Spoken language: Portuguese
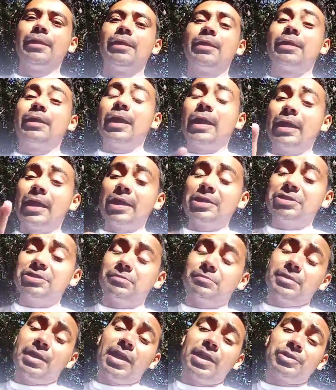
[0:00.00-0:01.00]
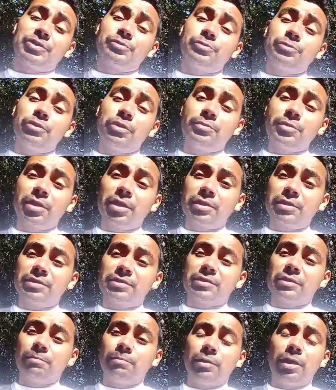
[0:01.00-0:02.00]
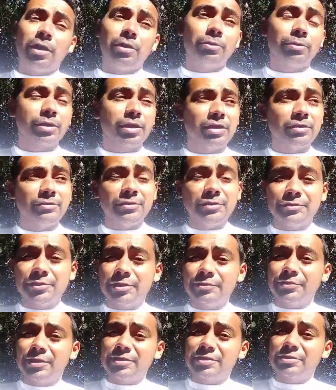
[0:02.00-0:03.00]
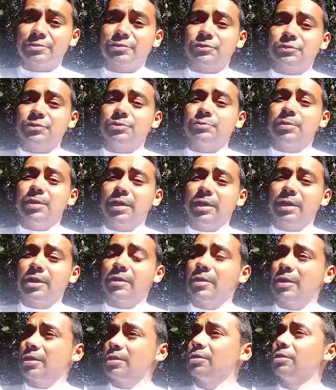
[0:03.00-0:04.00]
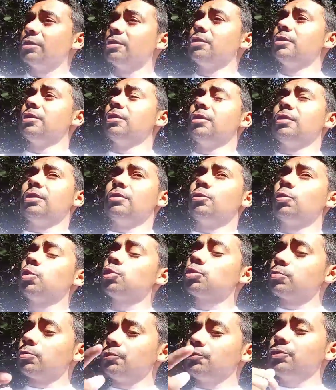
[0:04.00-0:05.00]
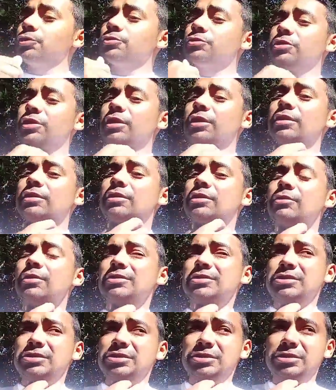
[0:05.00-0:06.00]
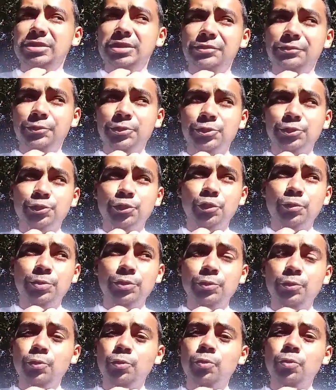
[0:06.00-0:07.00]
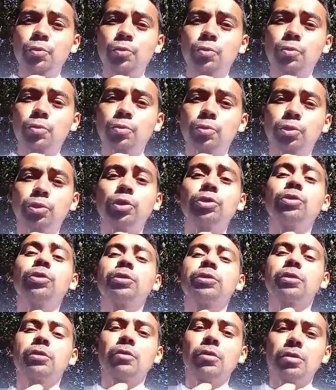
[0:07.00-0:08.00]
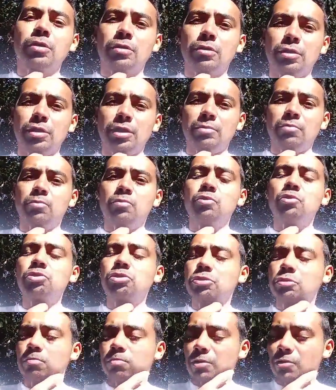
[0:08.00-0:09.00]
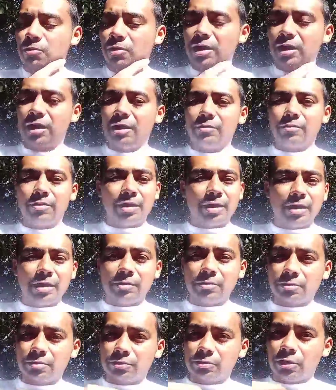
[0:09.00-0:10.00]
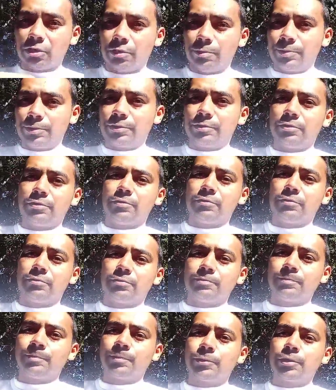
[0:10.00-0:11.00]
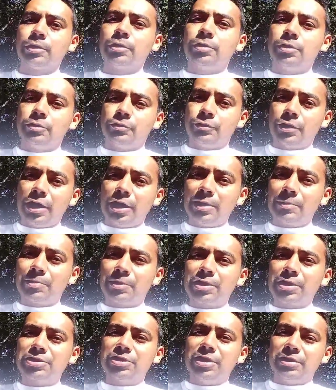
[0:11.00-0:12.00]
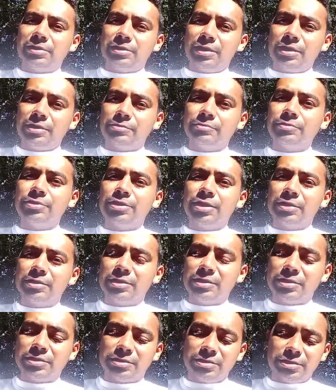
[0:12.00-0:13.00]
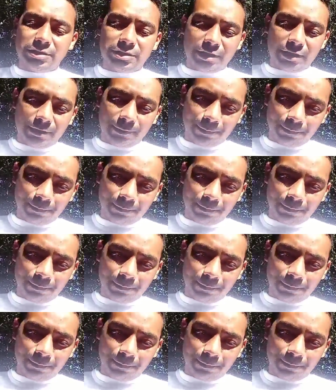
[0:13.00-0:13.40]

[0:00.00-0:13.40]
Garagem Mais, o meu amigo aqui em São Paulo, que ele vive aí fazendo uns vídeos bem legal aí. O último vídeo dele que eu assisti foi sobre o Toyota Corolla, muito bom carro, um carro top. Eu falo porque já entrei num e já dirigi já.